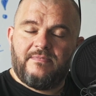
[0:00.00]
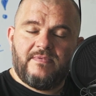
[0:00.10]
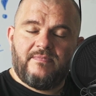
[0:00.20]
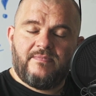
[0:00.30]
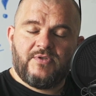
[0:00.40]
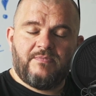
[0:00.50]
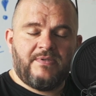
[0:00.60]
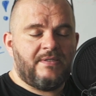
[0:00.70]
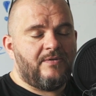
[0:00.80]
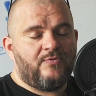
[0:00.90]
mm,
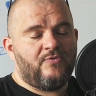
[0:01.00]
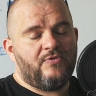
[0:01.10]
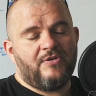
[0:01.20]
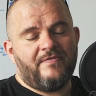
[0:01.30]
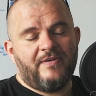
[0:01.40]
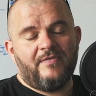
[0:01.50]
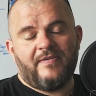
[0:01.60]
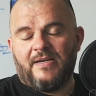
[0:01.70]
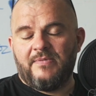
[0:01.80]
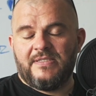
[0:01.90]
przepisy ruchu drogowego
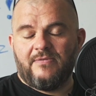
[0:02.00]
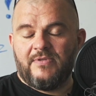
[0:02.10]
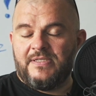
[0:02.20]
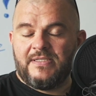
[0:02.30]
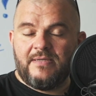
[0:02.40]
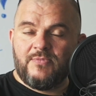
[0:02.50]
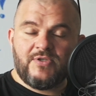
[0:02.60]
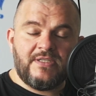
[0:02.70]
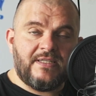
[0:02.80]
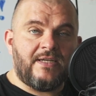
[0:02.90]
w Arabii Saudyjskiej.
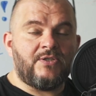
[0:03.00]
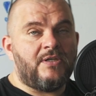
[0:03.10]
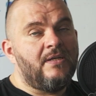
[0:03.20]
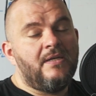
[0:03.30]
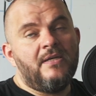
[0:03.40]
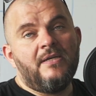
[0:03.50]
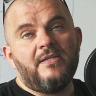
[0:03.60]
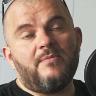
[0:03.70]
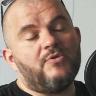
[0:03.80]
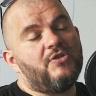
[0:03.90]
Może jest tak, że
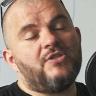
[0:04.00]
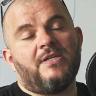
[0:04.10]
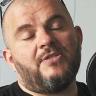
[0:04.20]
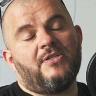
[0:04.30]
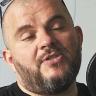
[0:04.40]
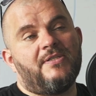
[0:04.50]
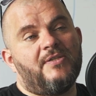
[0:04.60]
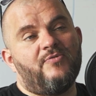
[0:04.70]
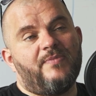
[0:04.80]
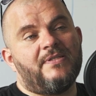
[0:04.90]
nie możesz jechać na
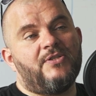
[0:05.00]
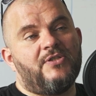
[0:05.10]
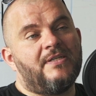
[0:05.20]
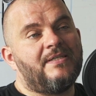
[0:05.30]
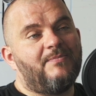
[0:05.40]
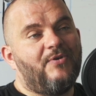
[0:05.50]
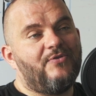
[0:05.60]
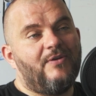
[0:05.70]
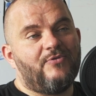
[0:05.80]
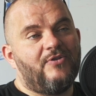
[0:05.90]
siedzeniu pasażera
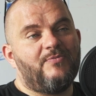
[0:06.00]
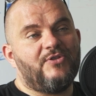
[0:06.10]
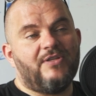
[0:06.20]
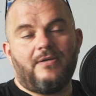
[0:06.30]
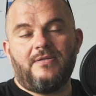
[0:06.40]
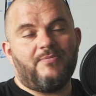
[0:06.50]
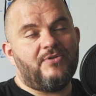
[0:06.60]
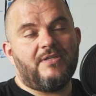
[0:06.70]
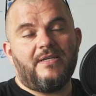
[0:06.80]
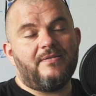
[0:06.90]
samochodu autonomicznego, nie
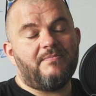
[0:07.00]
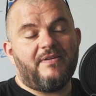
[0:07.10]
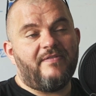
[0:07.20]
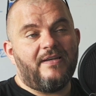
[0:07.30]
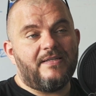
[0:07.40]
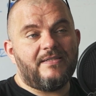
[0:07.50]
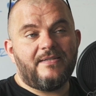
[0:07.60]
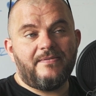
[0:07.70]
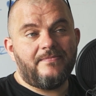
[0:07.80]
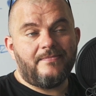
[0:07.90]
posiadając prawa jazdy.